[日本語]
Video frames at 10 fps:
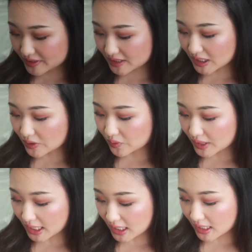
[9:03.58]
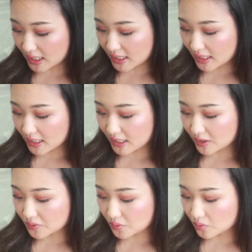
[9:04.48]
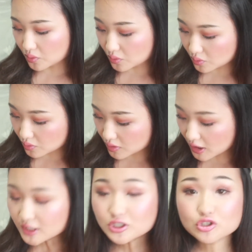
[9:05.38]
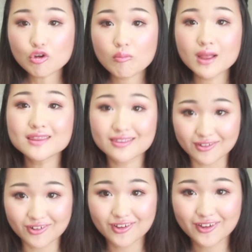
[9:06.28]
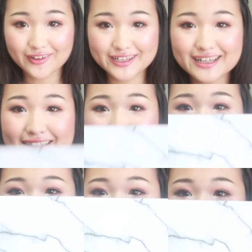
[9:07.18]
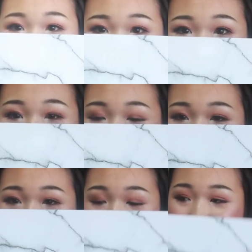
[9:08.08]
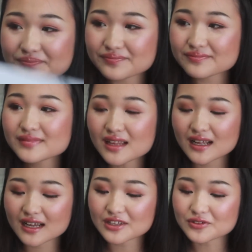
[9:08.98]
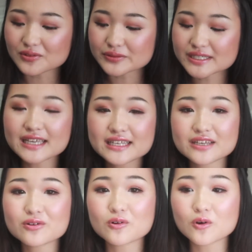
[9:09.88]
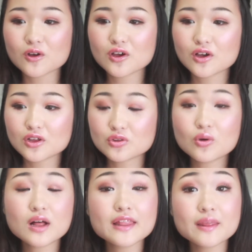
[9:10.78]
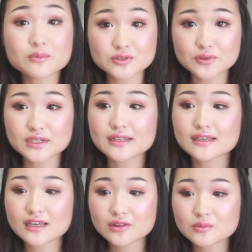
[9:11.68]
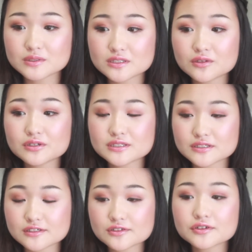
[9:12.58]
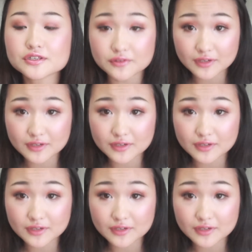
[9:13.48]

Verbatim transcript: 実はこれえっ、ー、とランチョンマットになっているんだけどあの最近こう動画でもそうなんだけど物撮りする時と